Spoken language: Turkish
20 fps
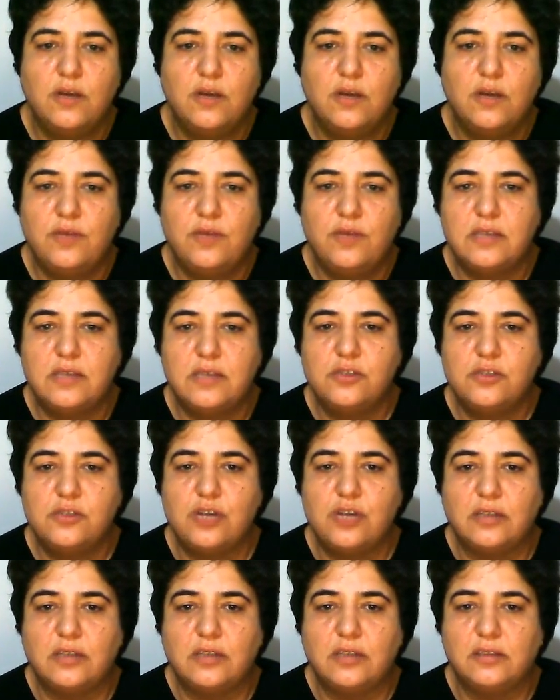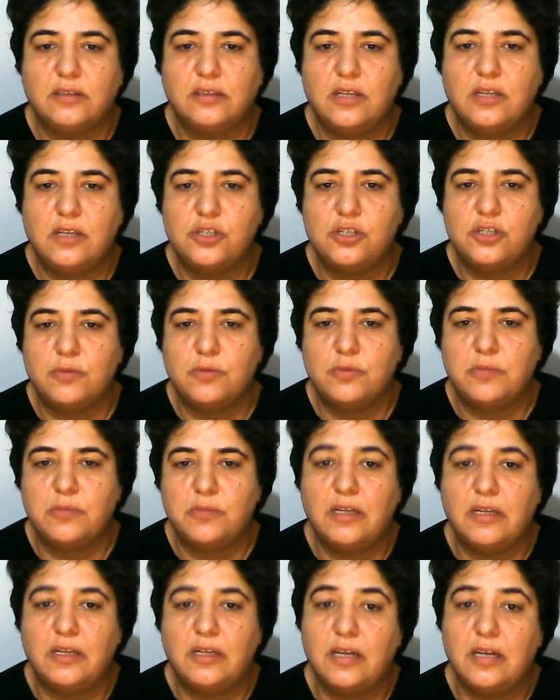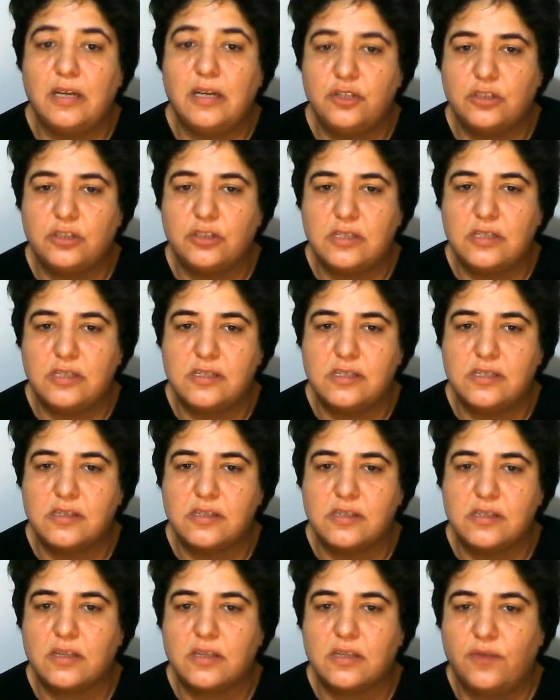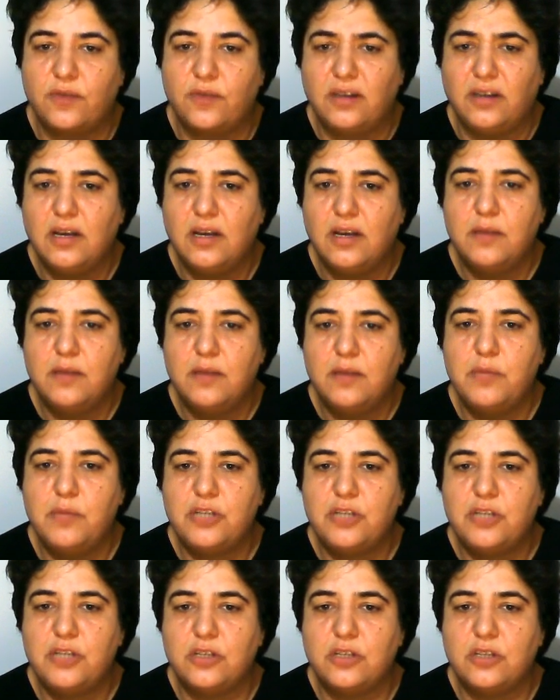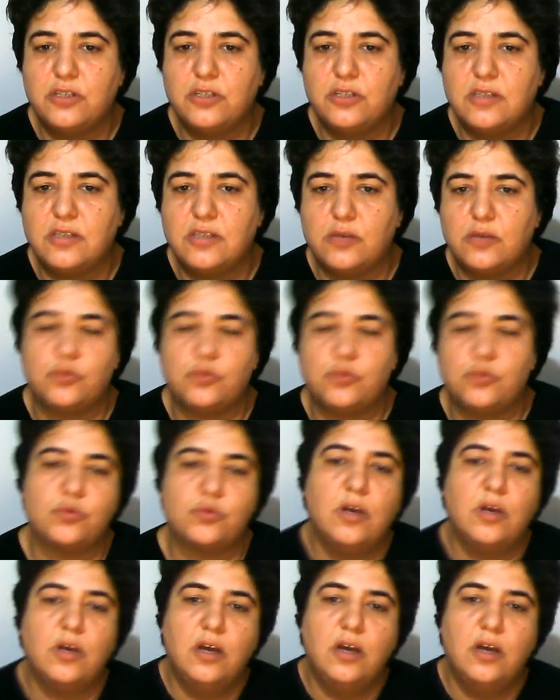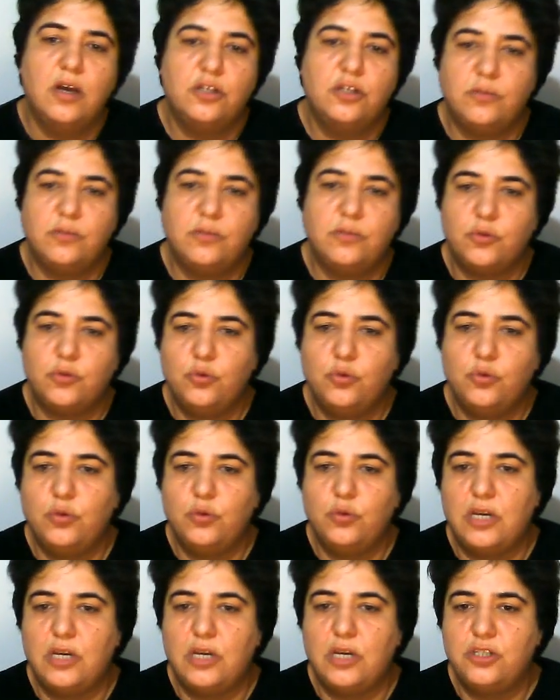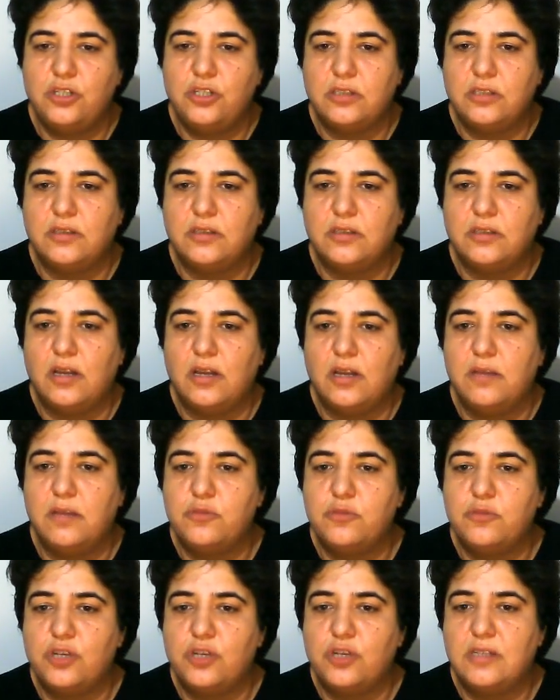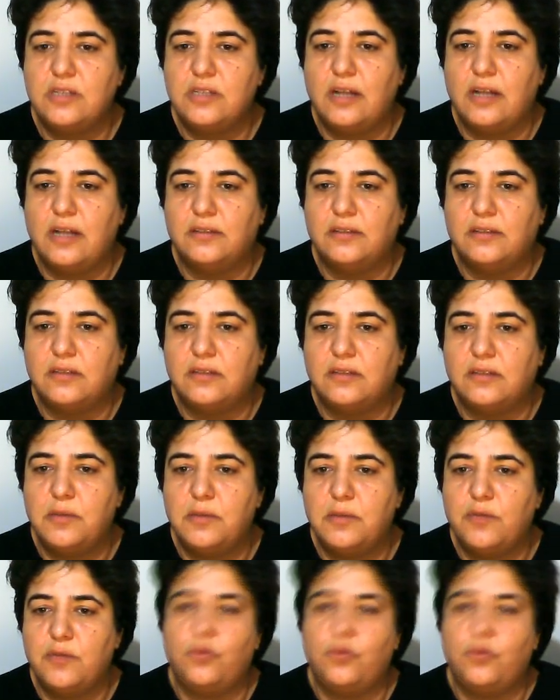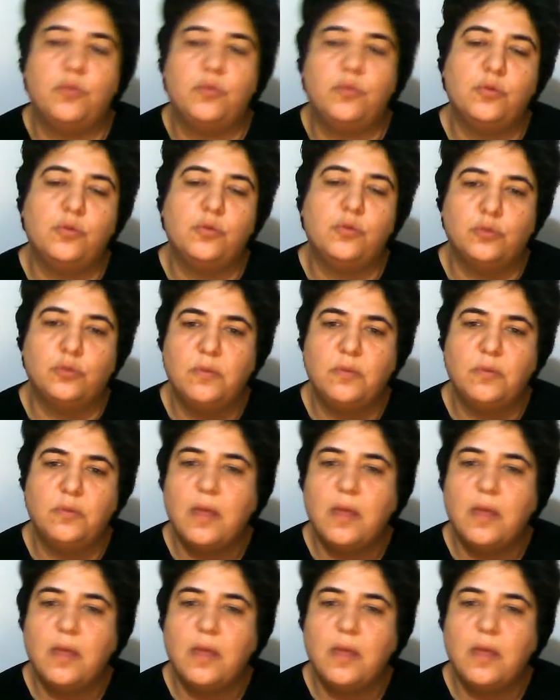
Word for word: ve sıcaklık değişimim yine ne çıktı ikisi arasındaki fark 5 derece Celsius. Şimdi Q eşittir mc delta t benim formülümdü.